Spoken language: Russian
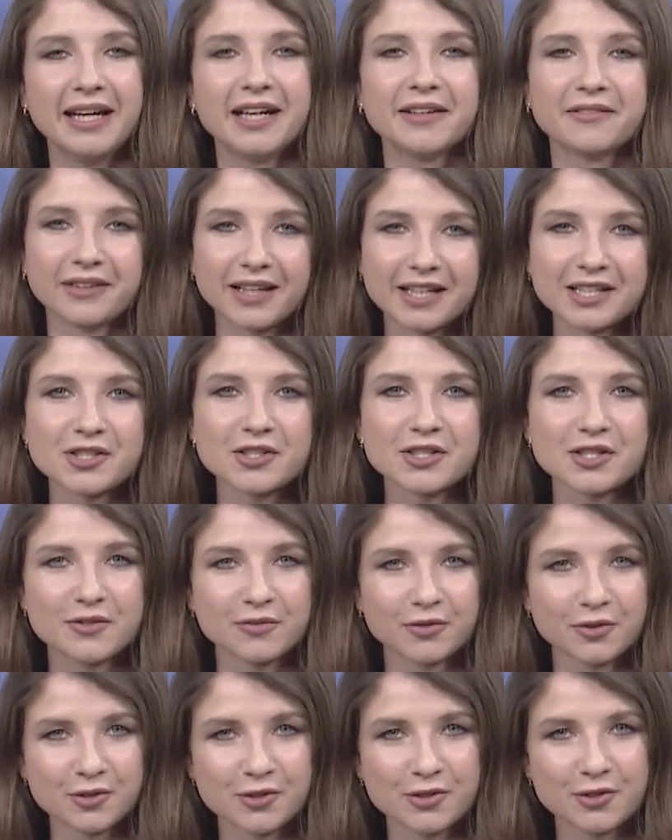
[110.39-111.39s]
Влажность
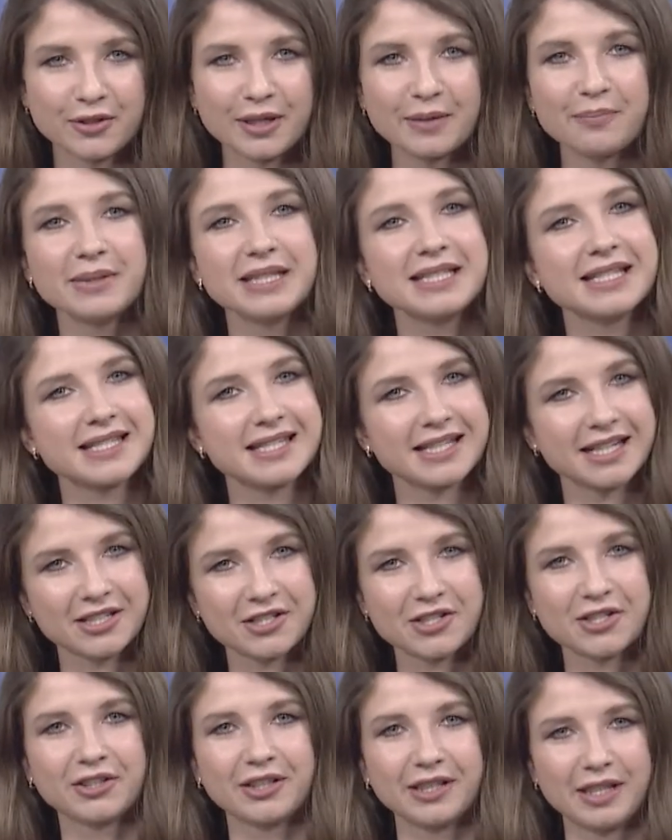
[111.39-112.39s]
воздуха
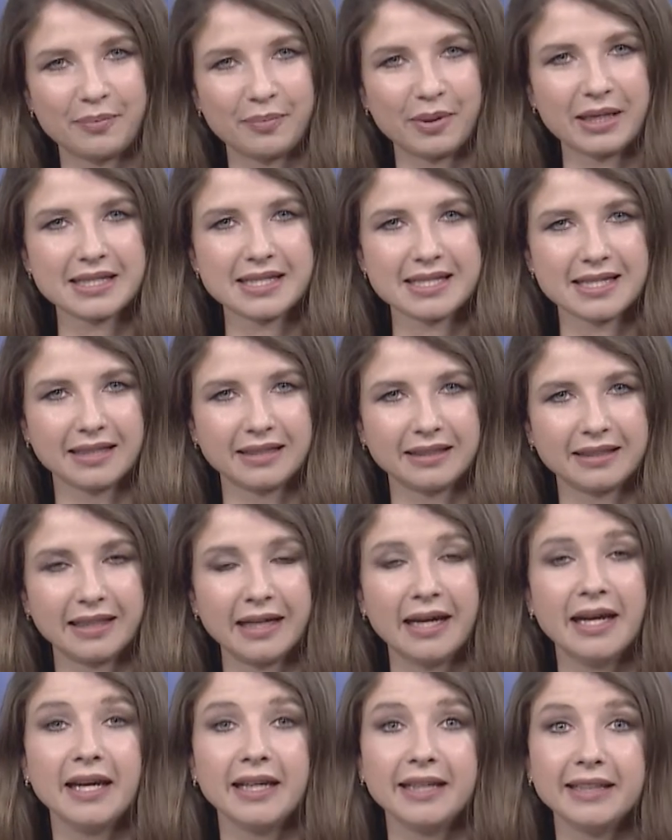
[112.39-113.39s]
54%.
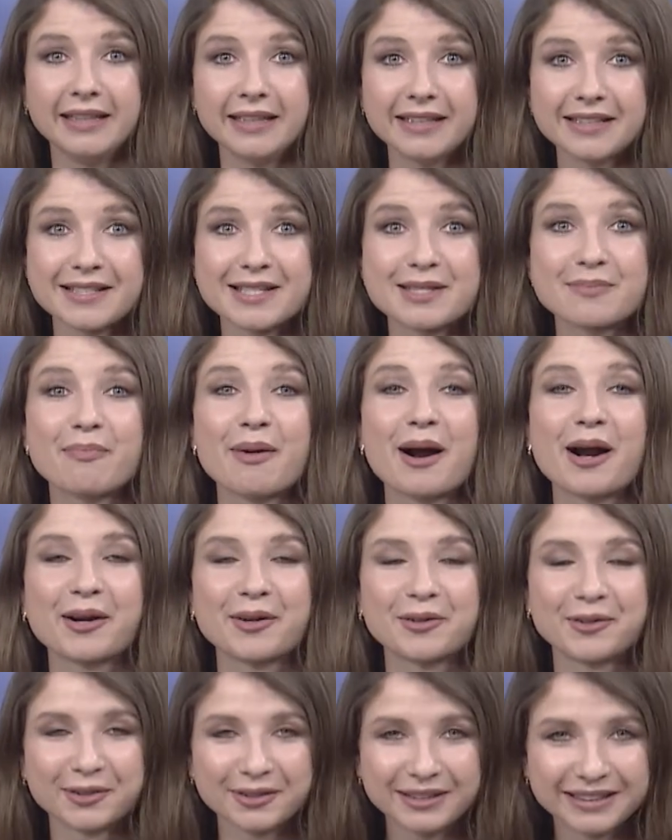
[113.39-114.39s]
И
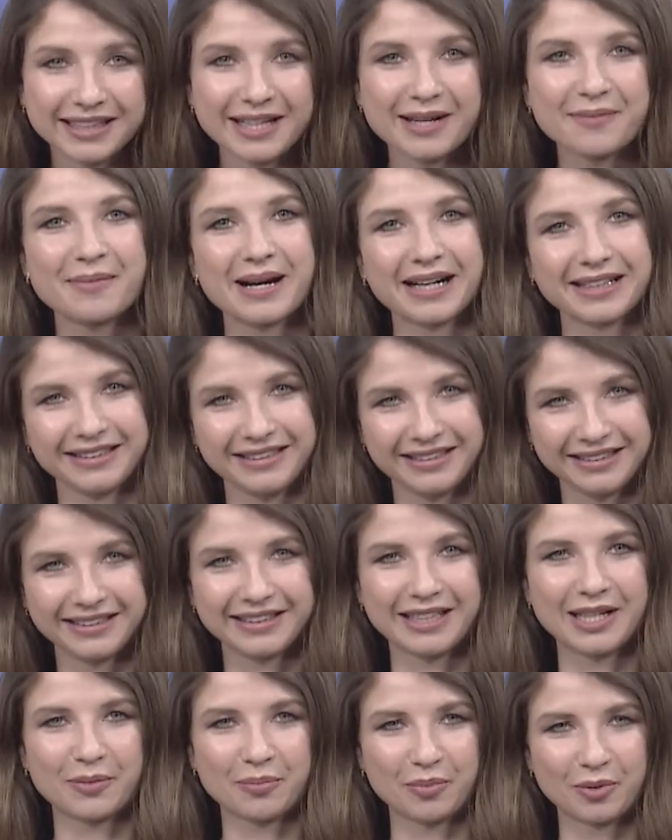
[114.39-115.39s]
спокойное
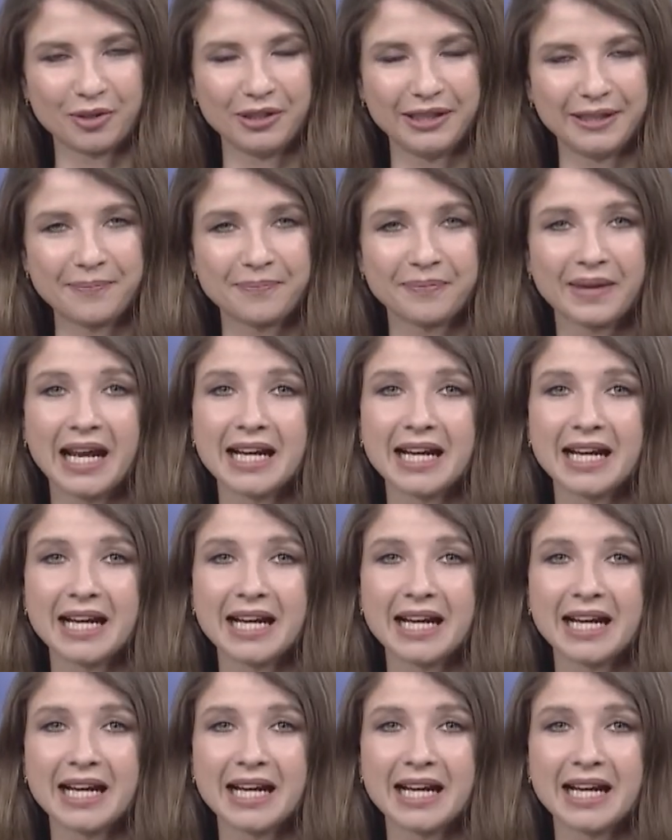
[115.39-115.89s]
магнитное поле.